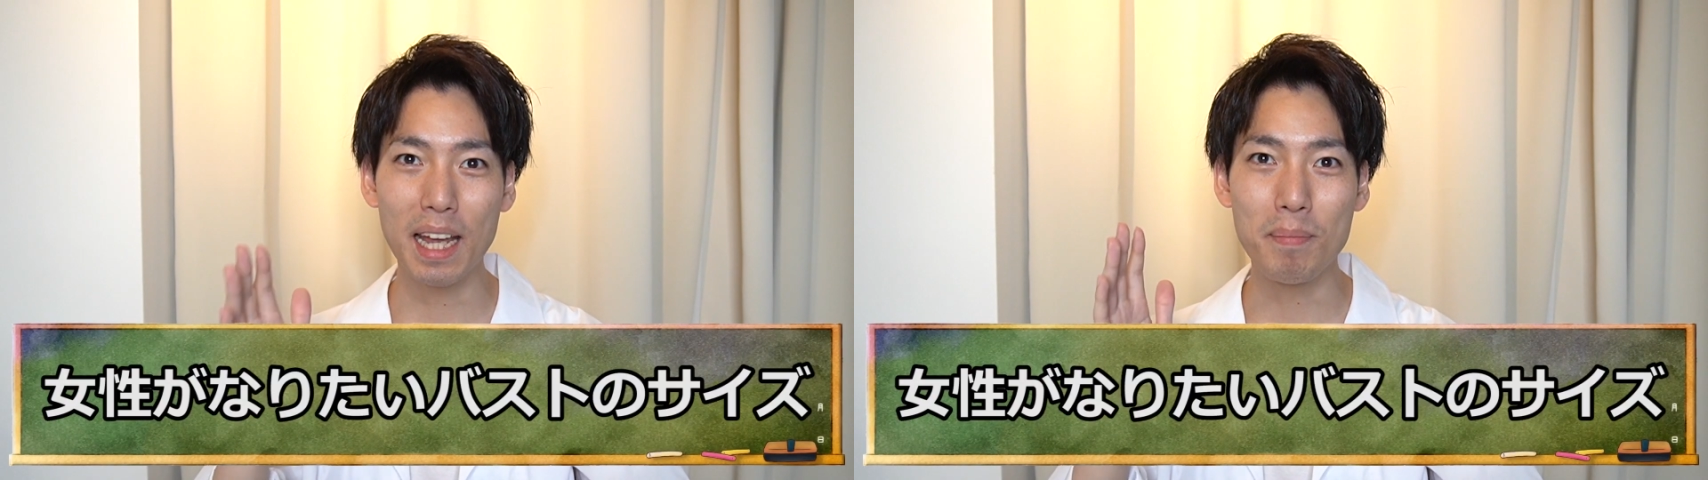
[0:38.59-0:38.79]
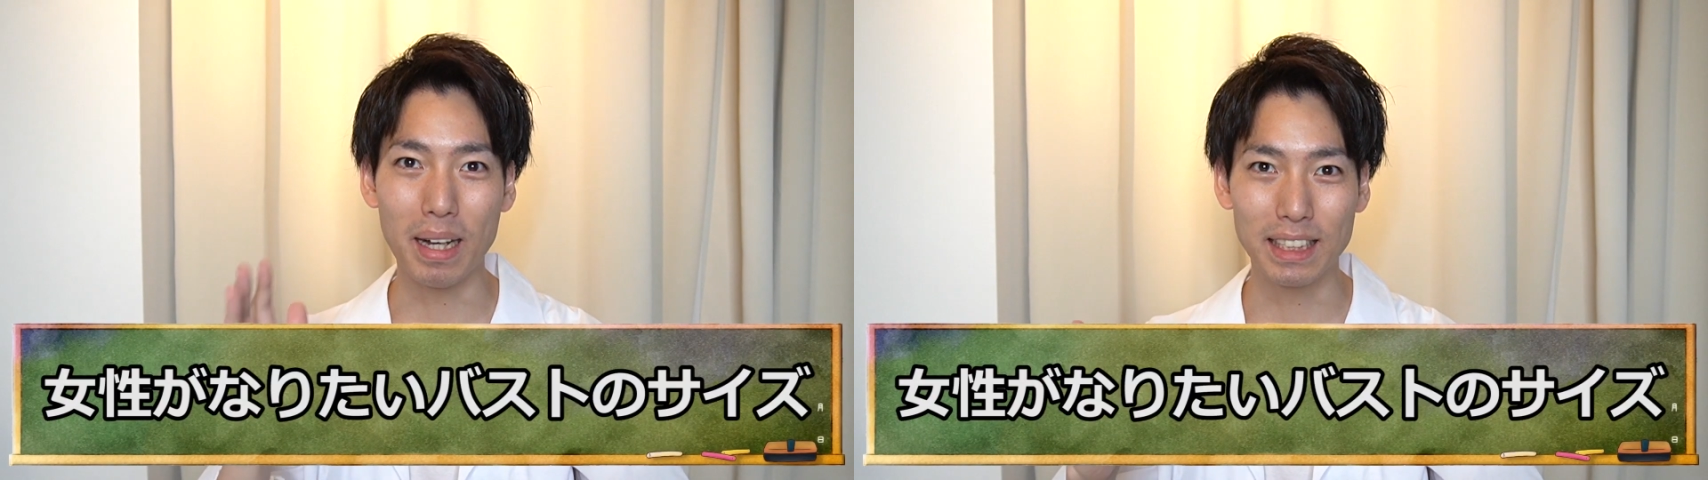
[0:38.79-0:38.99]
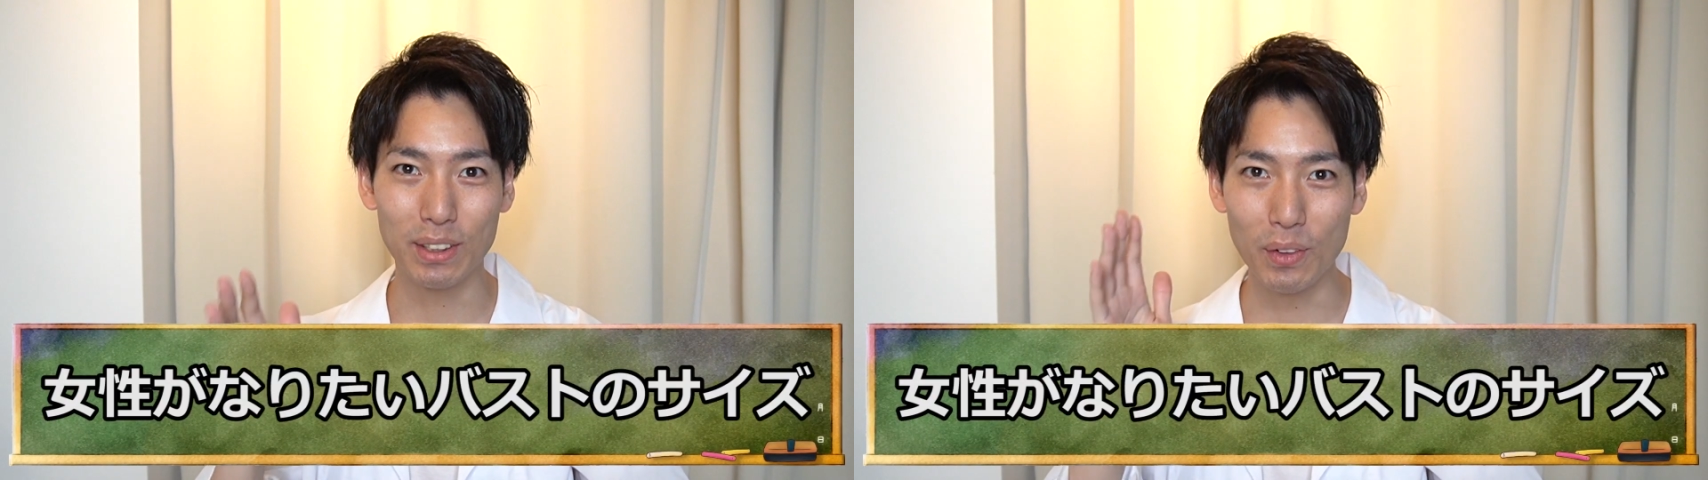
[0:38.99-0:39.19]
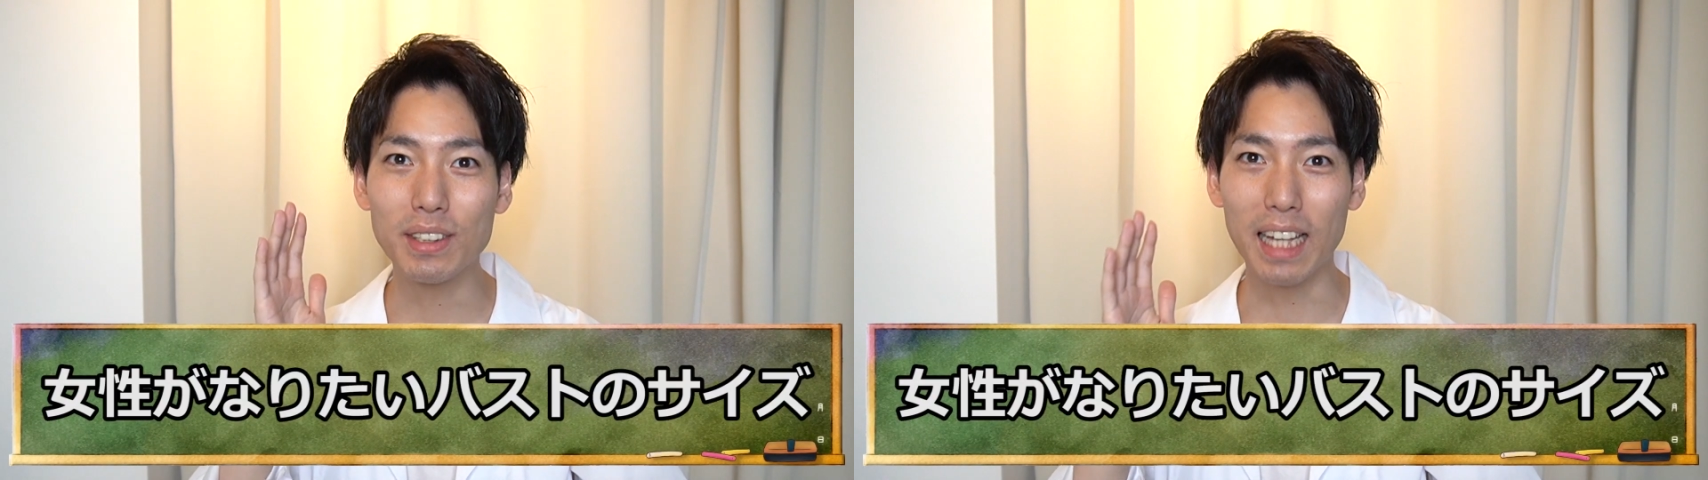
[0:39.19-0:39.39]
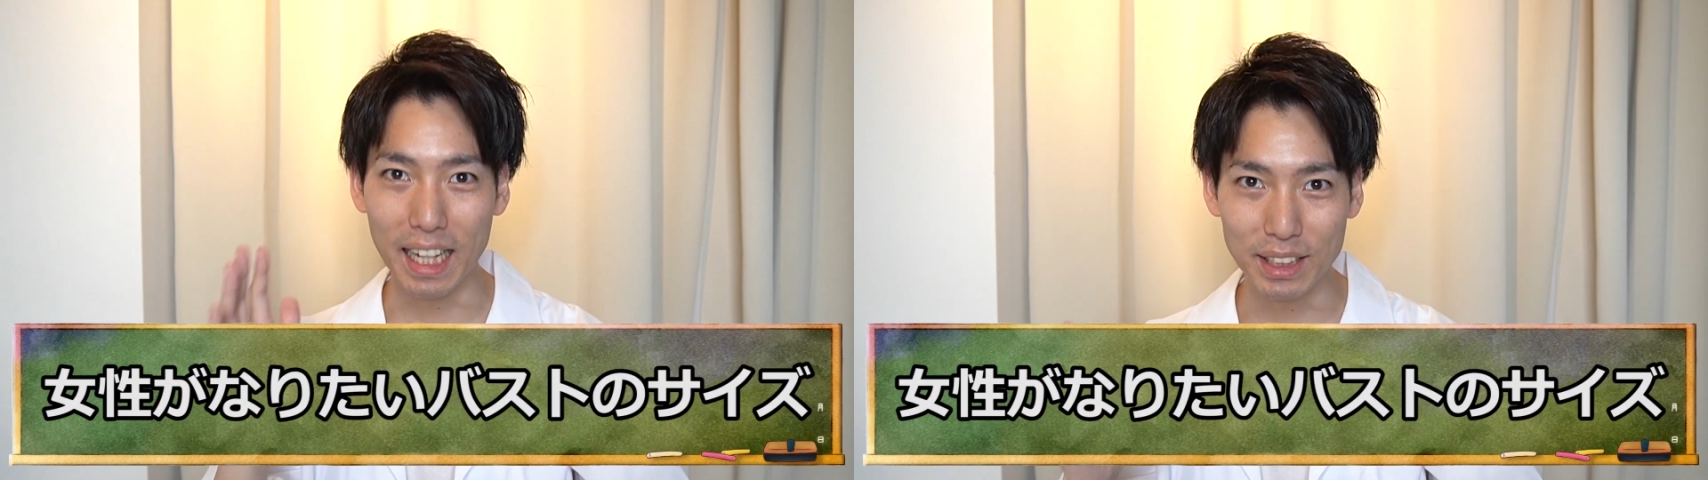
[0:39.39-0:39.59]
たいバスト
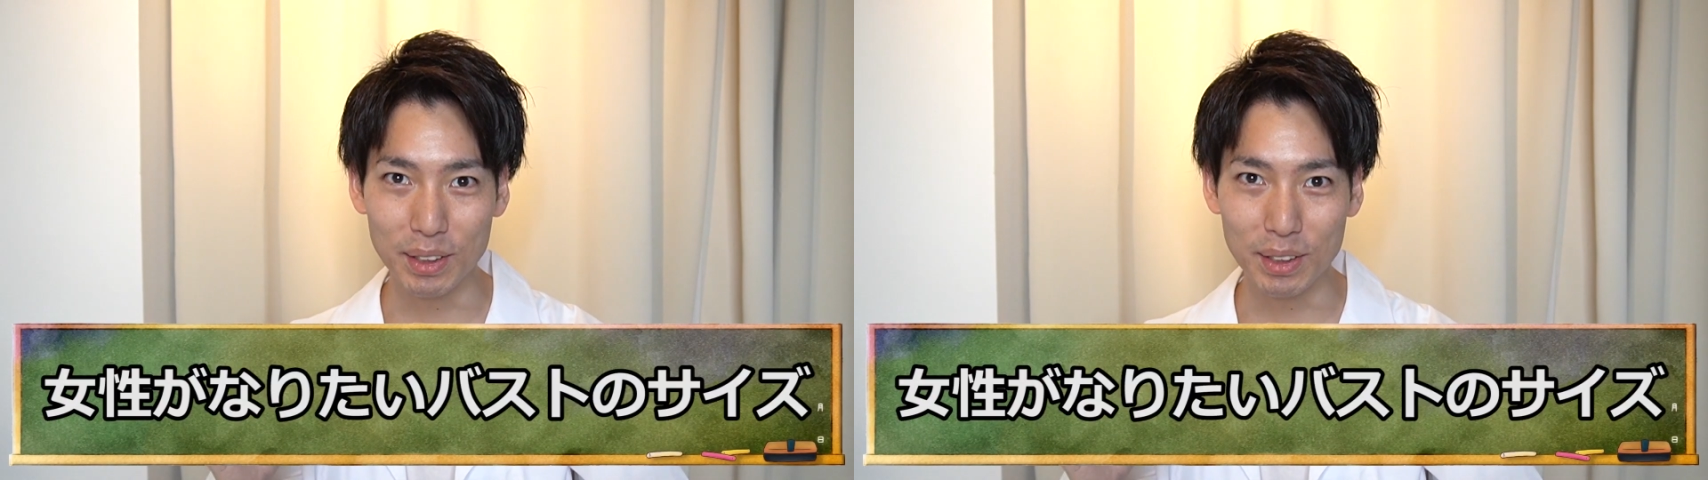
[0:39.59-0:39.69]
のサイ